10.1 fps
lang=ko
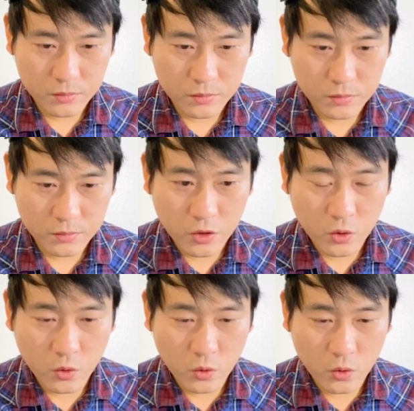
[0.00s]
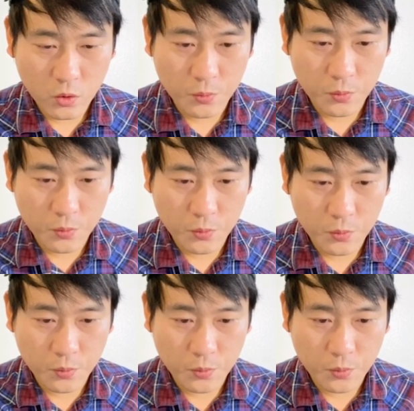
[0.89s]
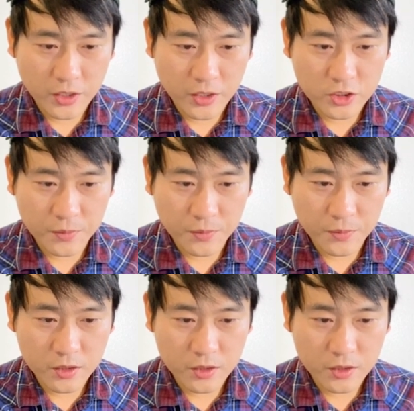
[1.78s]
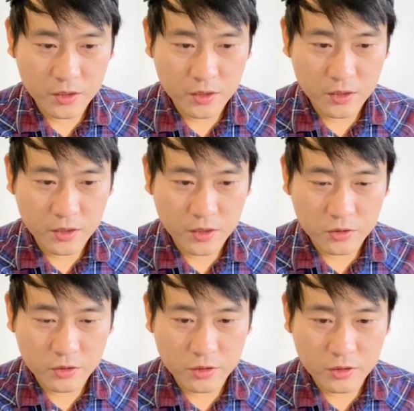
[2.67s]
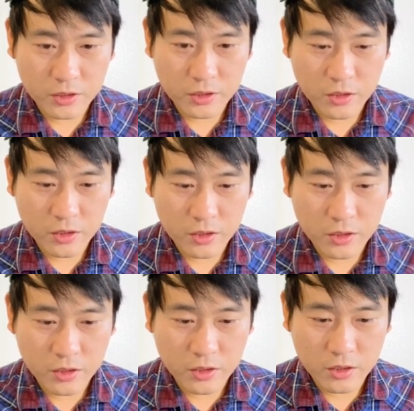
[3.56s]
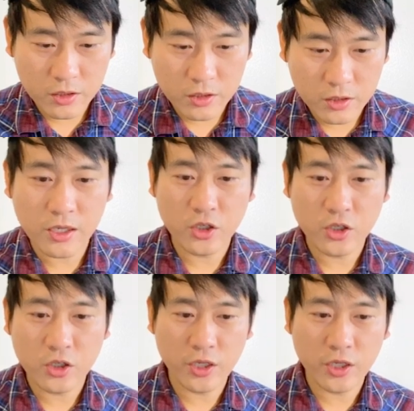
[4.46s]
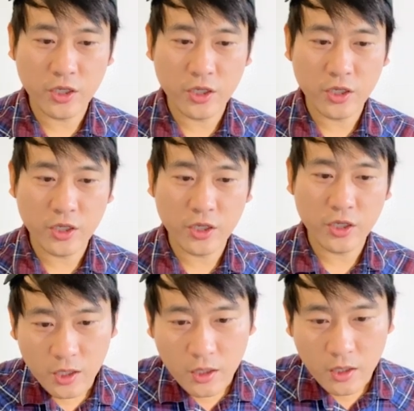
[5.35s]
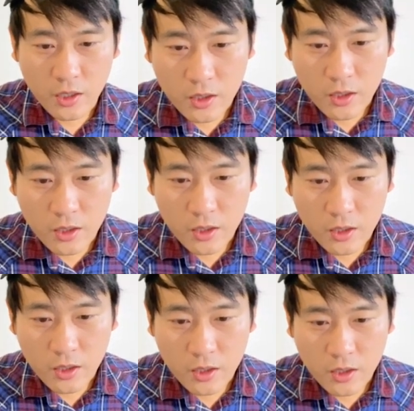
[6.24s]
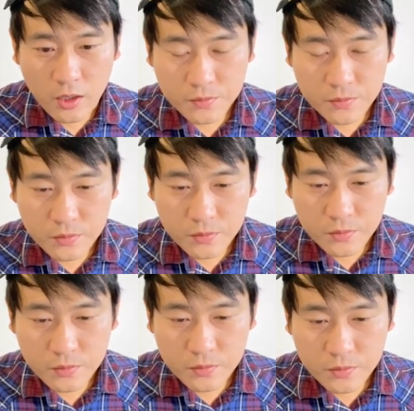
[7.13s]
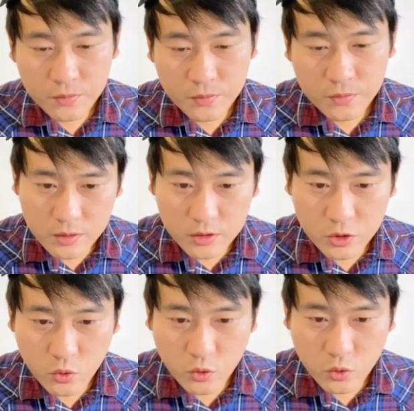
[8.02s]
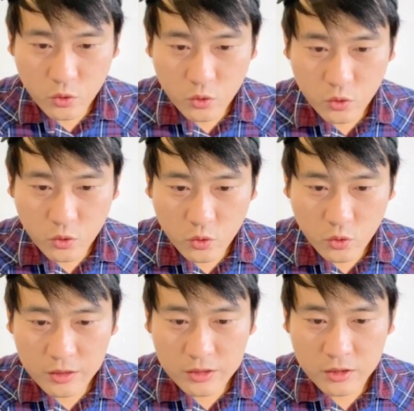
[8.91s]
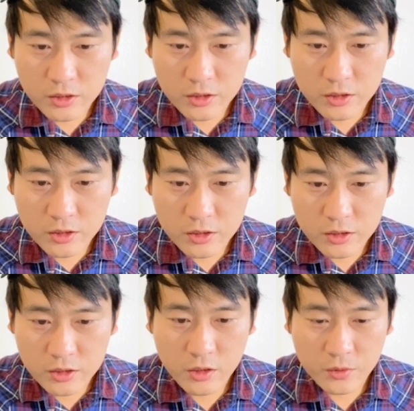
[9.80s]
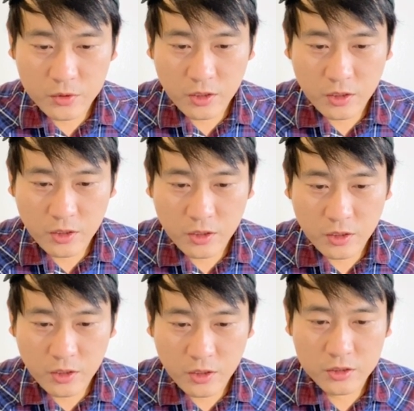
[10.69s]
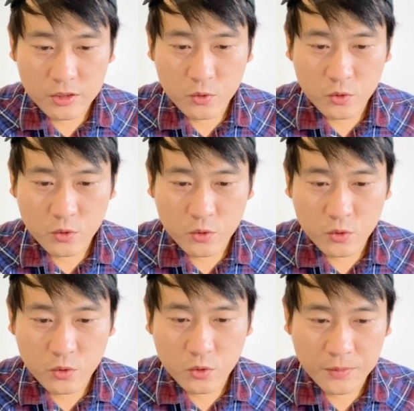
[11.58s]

그리고 가장 메인 잡인 그것을 이제 클릭해야 되는데요. 가장 최근에 했던 from 10월 1일부터 2018년 10월 1일부터 2019년 12월